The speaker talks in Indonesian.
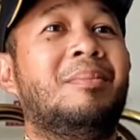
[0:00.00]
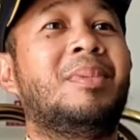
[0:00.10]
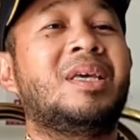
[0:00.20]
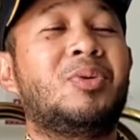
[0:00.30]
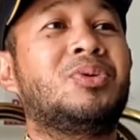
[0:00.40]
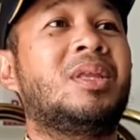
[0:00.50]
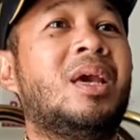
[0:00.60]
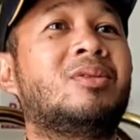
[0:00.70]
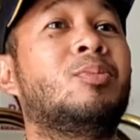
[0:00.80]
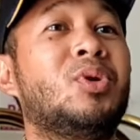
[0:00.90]

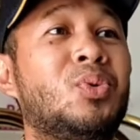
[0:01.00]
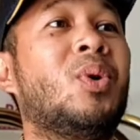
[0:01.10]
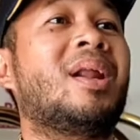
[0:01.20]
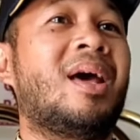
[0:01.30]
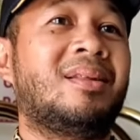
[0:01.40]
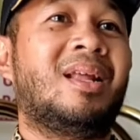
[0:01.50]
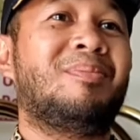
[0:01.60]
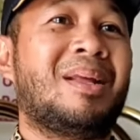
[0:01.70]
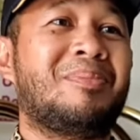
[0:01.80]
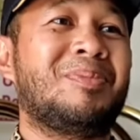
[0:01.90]
mengikuti atau menunggu arahan
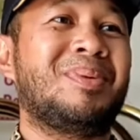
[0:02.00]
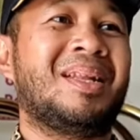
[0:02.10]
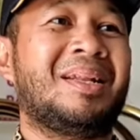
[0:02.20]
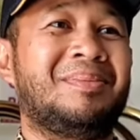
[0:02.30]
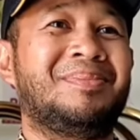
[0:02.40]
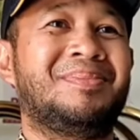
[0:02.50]
dari para pimpinan.